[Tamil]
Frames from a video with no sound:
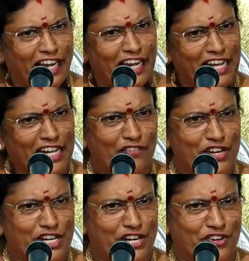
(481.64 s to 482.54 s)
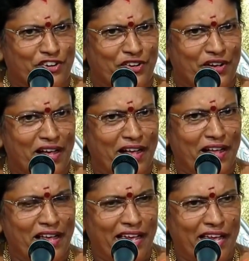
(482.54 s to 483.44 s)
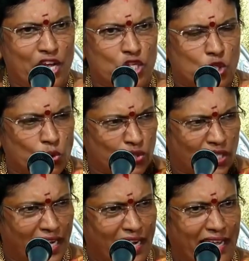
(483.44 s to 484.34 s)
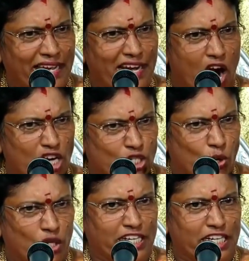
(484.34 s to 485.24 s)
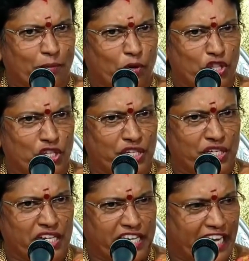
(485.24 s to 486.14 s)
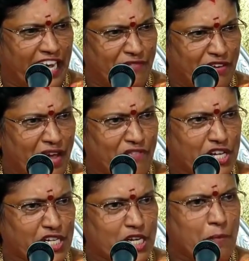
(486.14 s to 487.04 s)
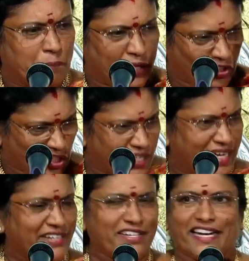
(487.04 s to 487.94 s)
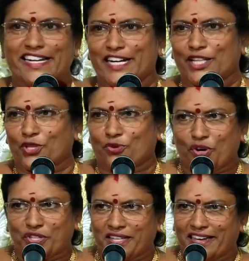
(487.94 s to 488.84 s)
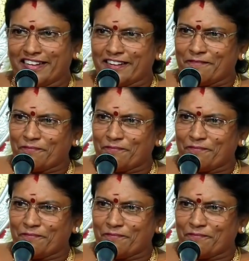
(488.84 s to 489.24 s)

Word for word: நல்லா கவனிக்கணும் சுந்தரரை ஆட்கொள்கின்ற பொழுது இறைவன் அவருக்கு பித்து என்று அடியெடுத்து கொடுத்தார்